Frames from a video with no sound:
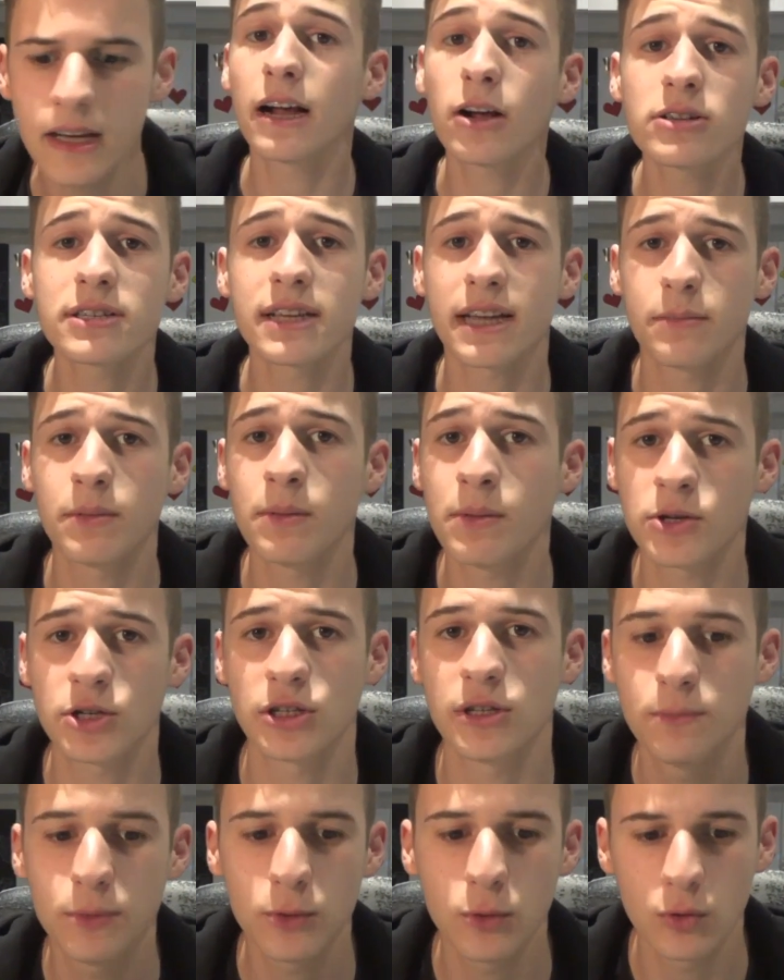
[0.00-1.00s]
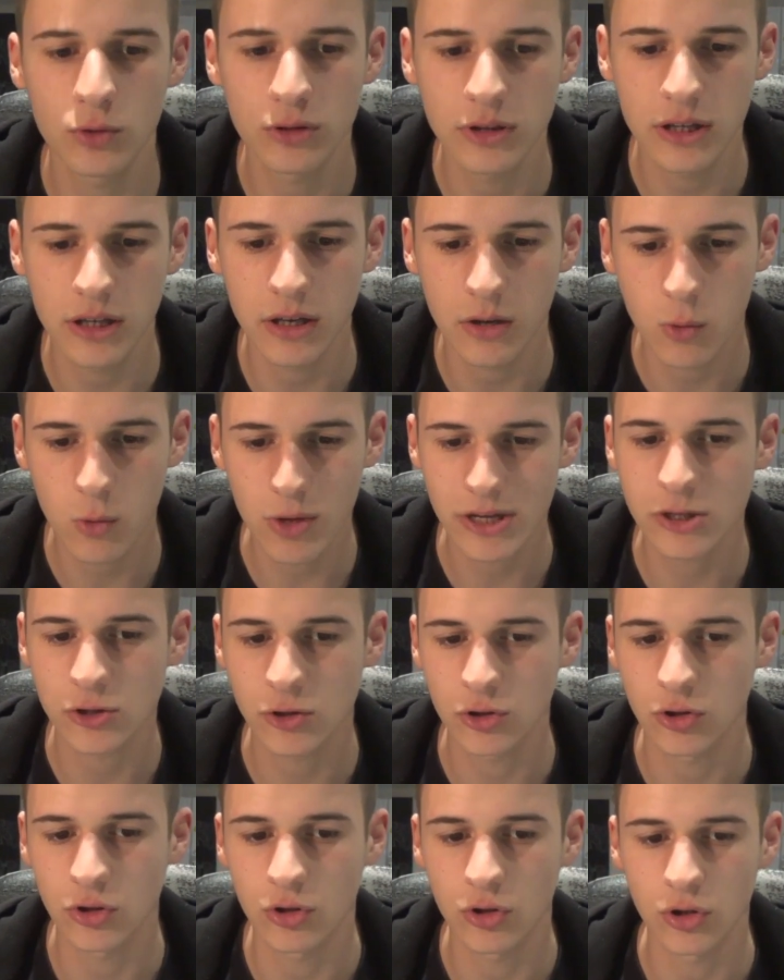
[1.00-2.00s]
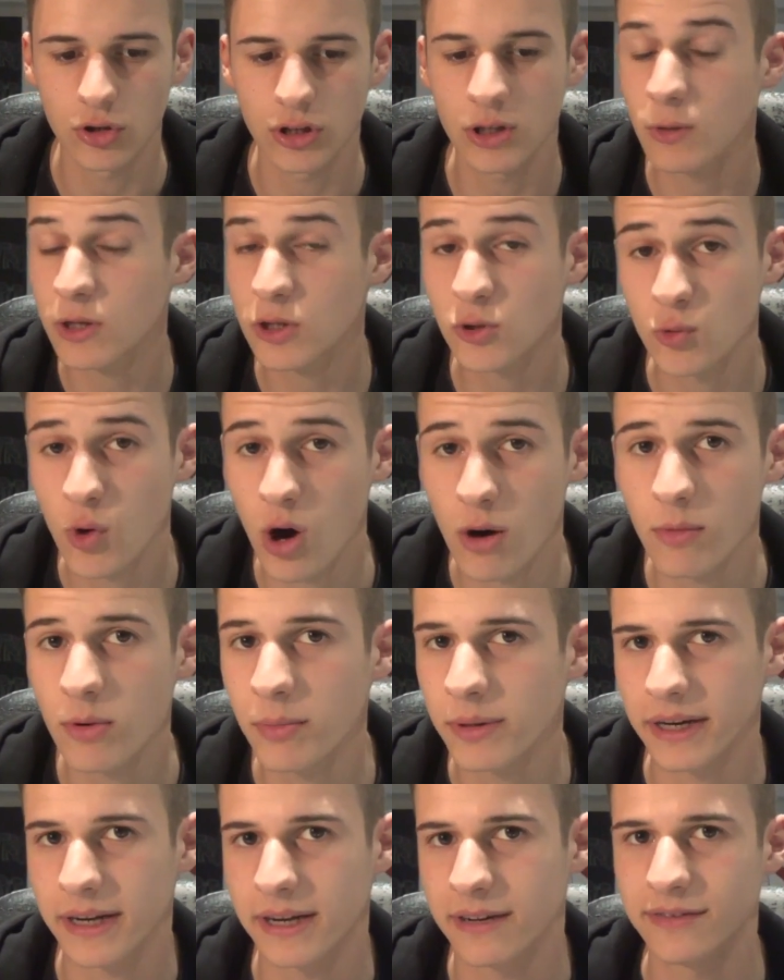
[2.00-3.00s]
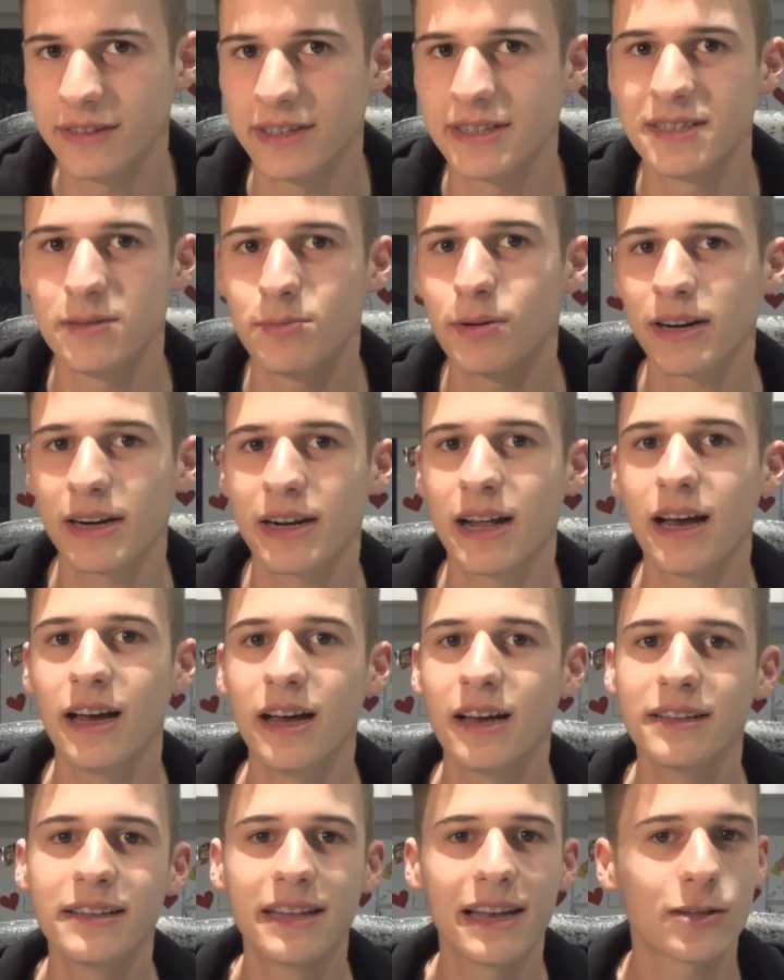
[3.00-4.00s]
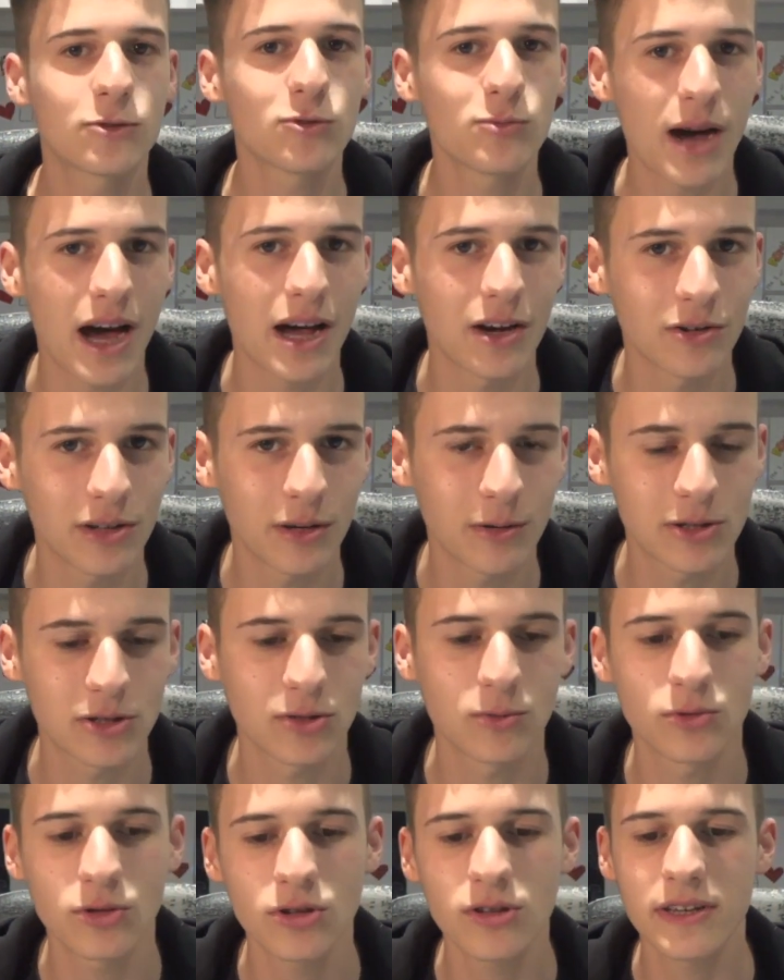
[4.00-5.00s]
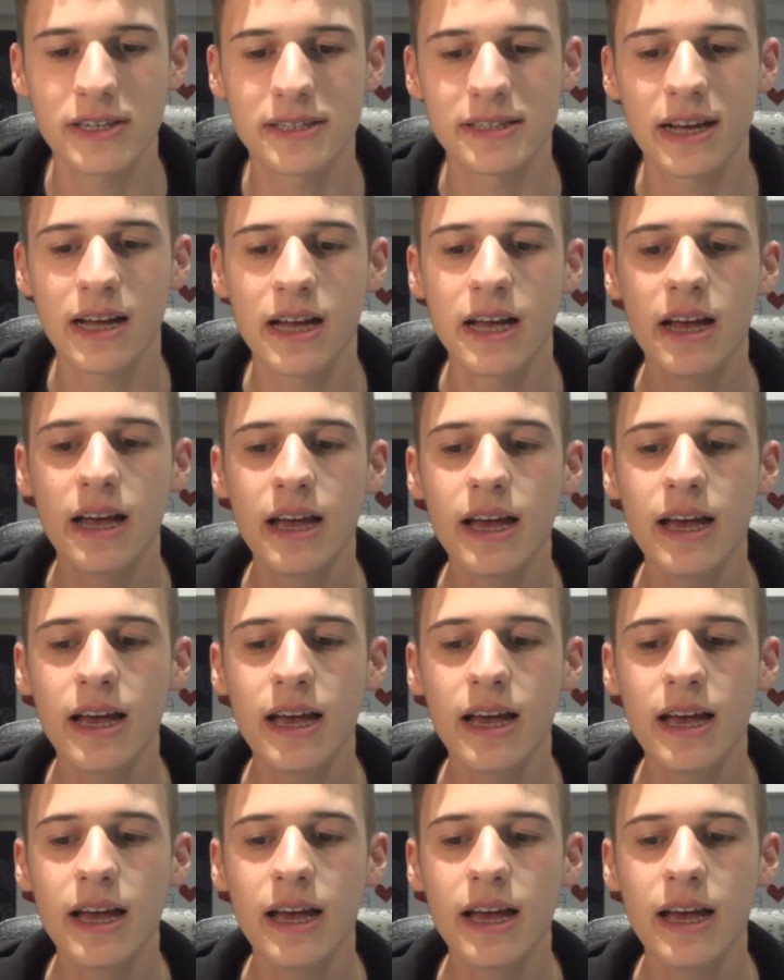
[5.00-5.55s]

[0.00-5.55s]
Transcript: La cosa che mi piace di più di questo di quest'uomo, perché alla fine si parla del lato umano da questo punto di vista,